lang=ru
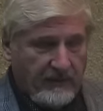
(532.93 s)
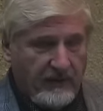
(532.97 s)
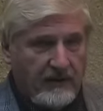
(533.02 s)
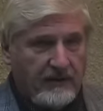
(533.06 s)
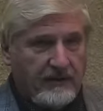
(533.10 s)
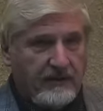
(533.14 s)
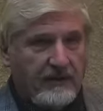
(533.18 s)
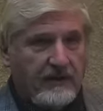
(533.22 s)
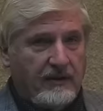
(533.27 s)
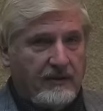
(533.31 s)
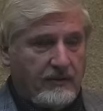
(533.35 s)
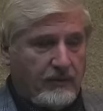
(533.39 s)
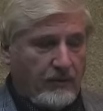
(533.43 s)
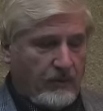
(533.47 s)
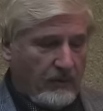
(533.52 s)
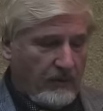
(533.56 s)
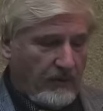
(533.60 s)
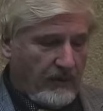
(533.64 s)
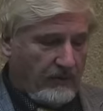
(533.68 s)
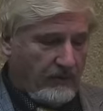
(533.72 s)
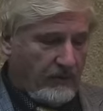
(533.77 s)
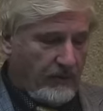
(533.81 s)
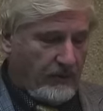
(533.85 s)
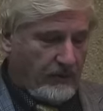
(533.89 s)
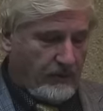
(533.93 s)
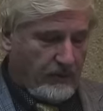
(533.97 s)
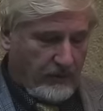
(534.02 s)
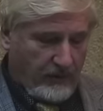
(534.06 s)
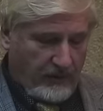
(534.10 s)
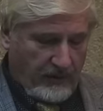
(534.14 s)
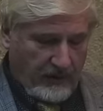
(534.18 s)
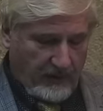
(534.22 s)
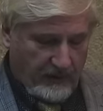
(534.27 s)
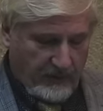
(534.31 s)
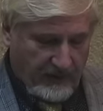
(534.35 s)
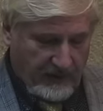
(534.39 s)
связанные с трудовой
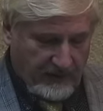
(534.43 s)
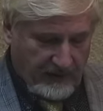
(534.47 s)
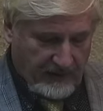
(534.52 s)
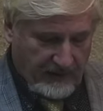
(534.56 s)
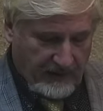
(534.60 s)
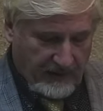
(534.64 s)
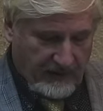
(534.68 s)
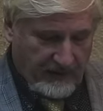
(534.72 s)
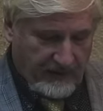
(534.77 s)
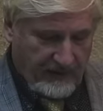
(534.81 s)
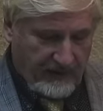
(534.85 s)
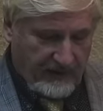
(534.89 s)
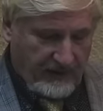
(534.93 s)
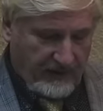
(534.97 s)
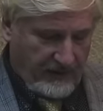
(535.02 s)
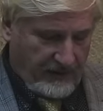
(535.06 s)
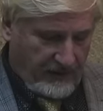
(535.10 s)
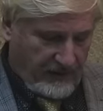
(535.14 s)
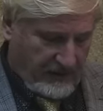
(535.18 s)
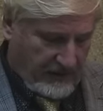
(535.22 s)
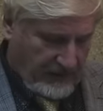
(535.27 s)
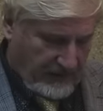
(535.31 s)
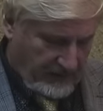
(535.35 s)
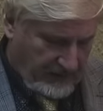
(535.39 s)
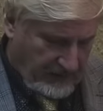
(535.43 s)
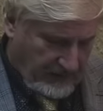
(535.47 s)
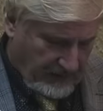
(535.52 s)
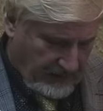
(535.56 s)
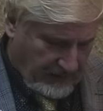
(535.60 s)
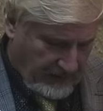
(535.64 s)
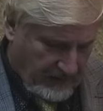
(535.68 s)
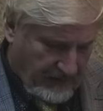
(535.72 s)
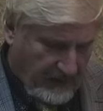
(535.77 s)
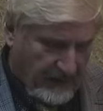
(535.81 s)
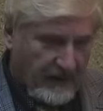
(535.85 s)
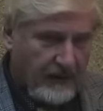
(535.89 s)
теорией происхождения
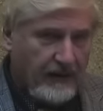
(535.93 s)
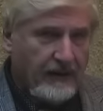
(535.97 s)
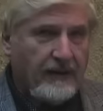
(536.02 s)
человека –